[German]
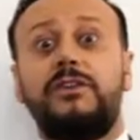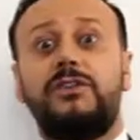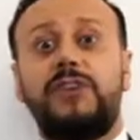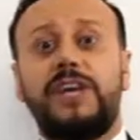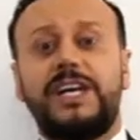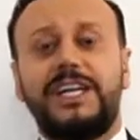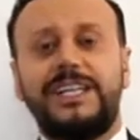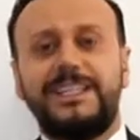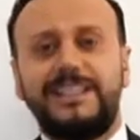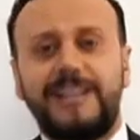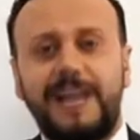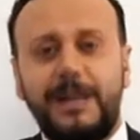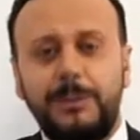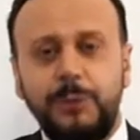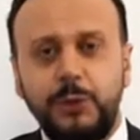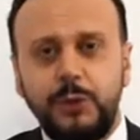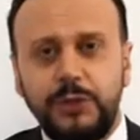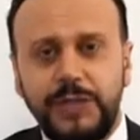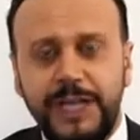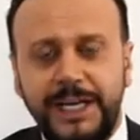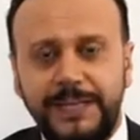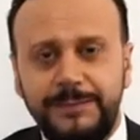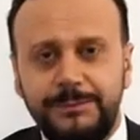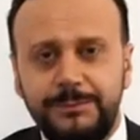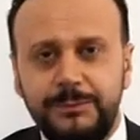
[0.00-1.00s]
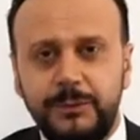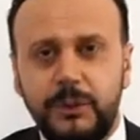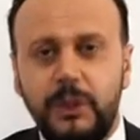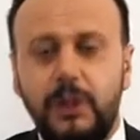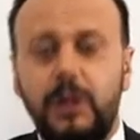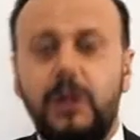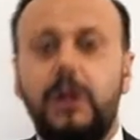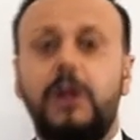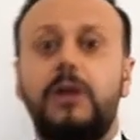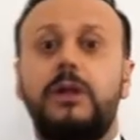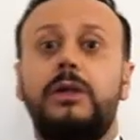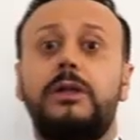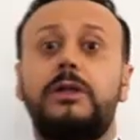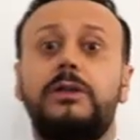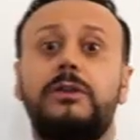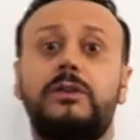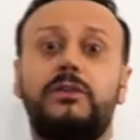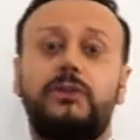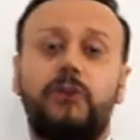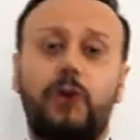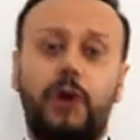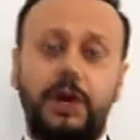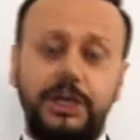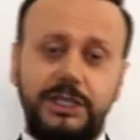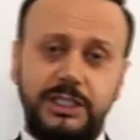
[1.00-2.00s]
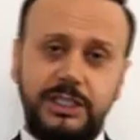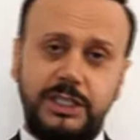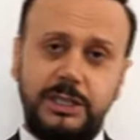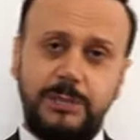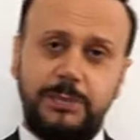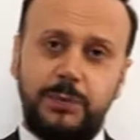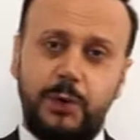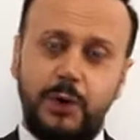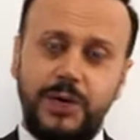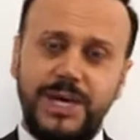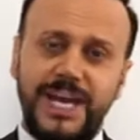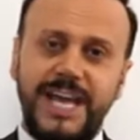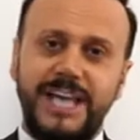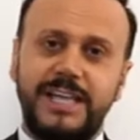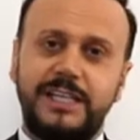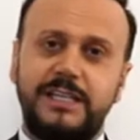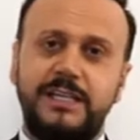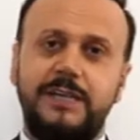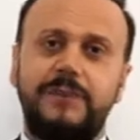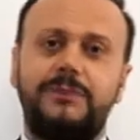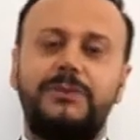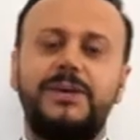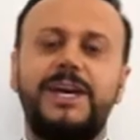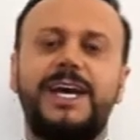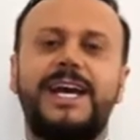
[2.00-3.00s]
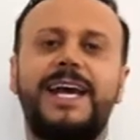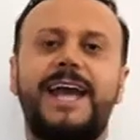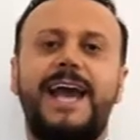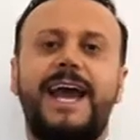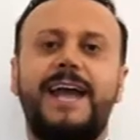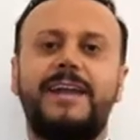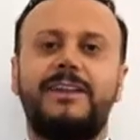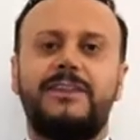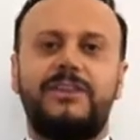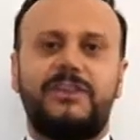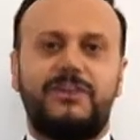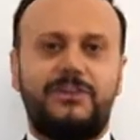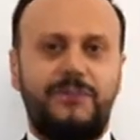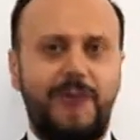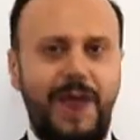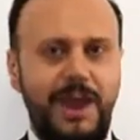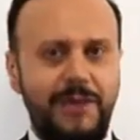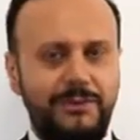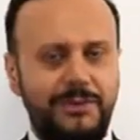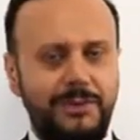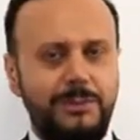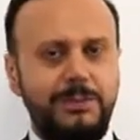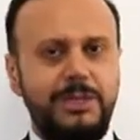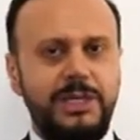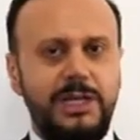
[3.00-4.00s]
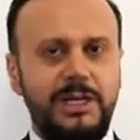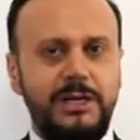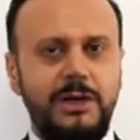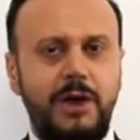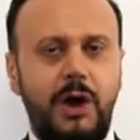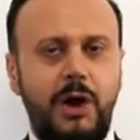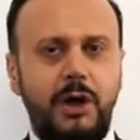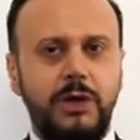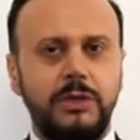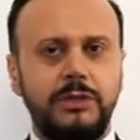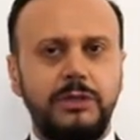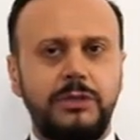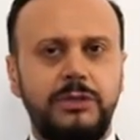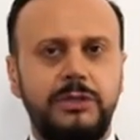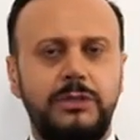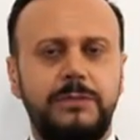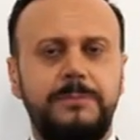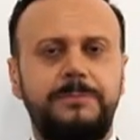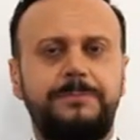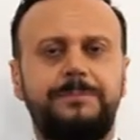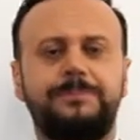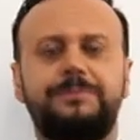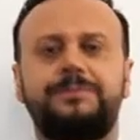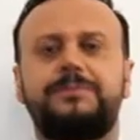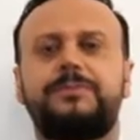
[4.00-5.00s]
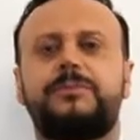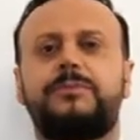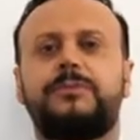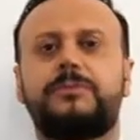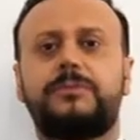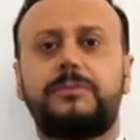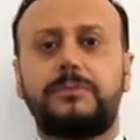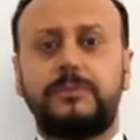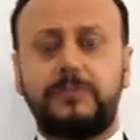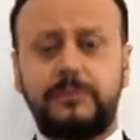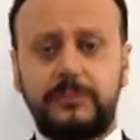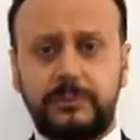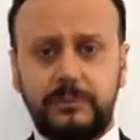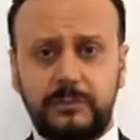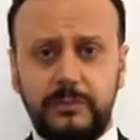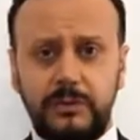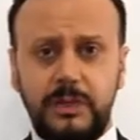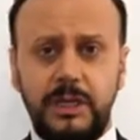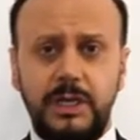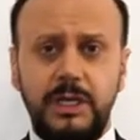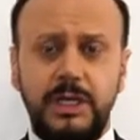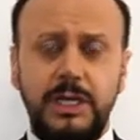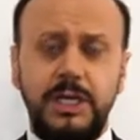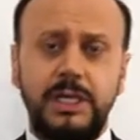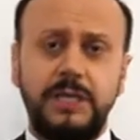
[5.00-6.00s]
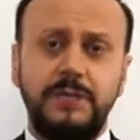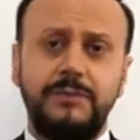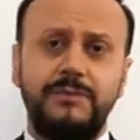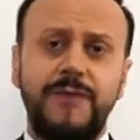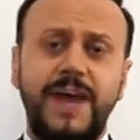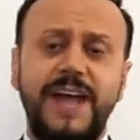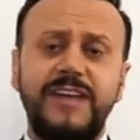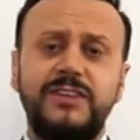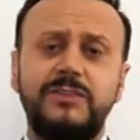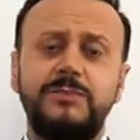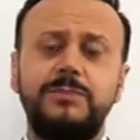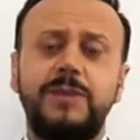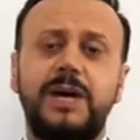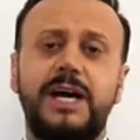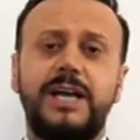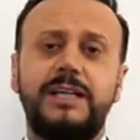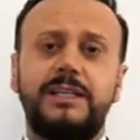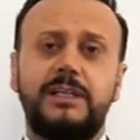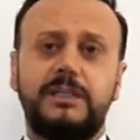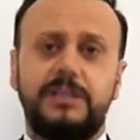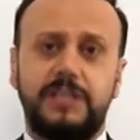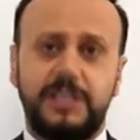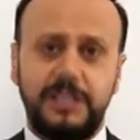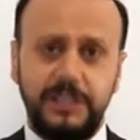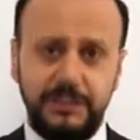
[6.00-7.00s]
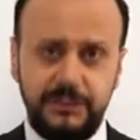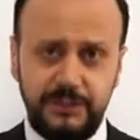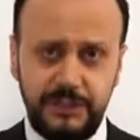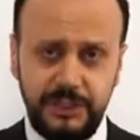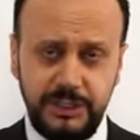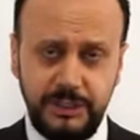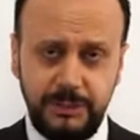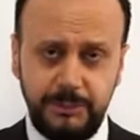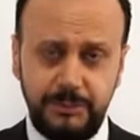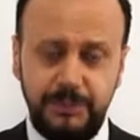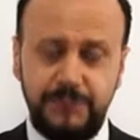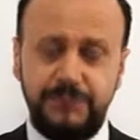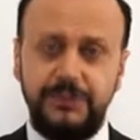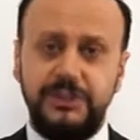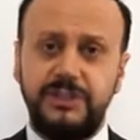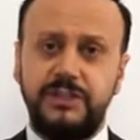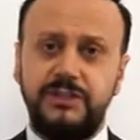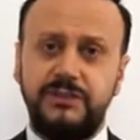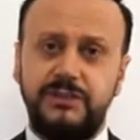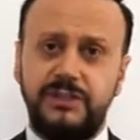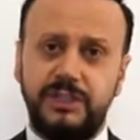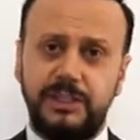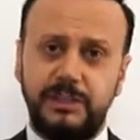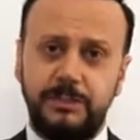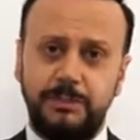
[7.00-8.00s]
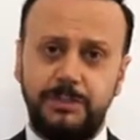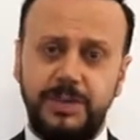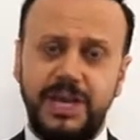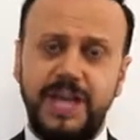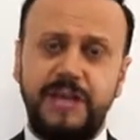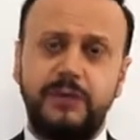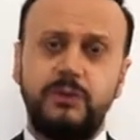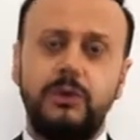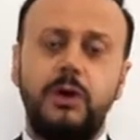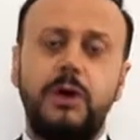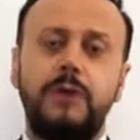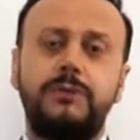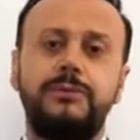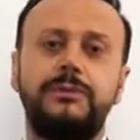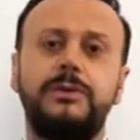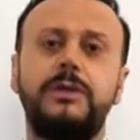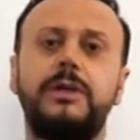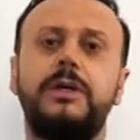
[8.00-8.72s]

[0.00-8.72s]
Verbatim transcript: Sehr geehrte Damen und Herren, das heutige Projekt wäre ein Zweifamilienhaus in Weißenbach an der Tristing, befindet sich in Berndorf